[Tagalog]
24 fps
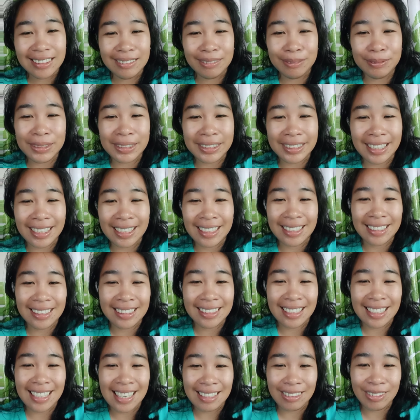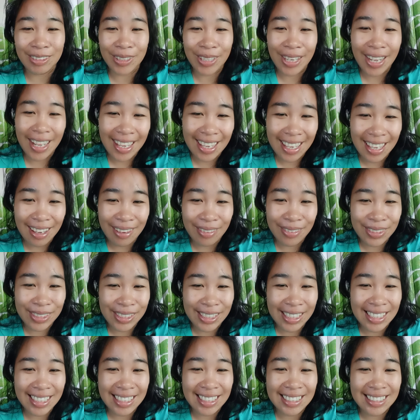Bisan hindi naton kaya,
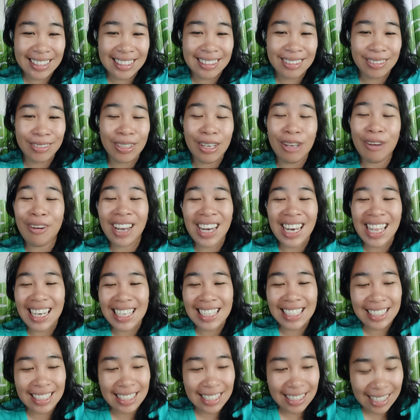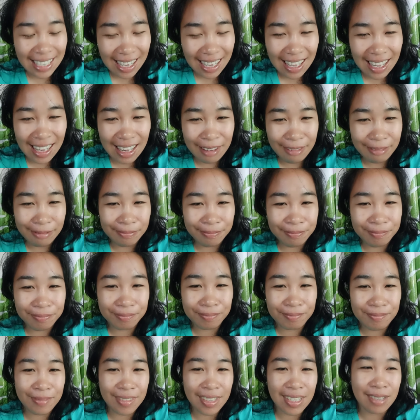bisan wala-wala na kita.
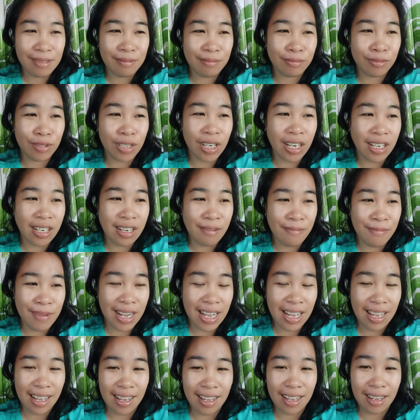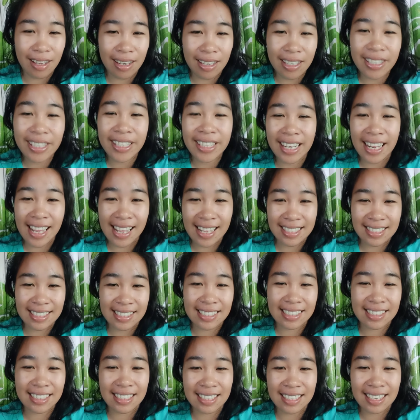Ang mga
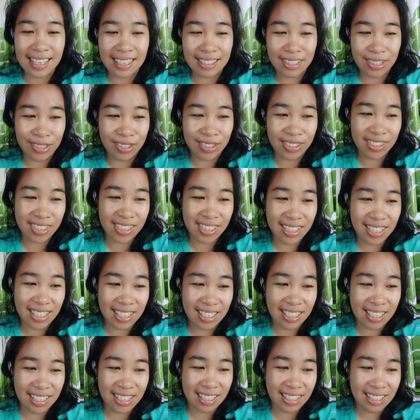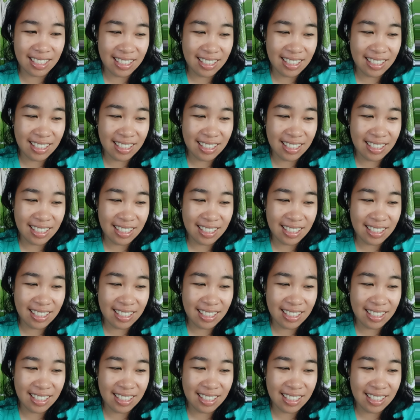learnings, kag lessons nga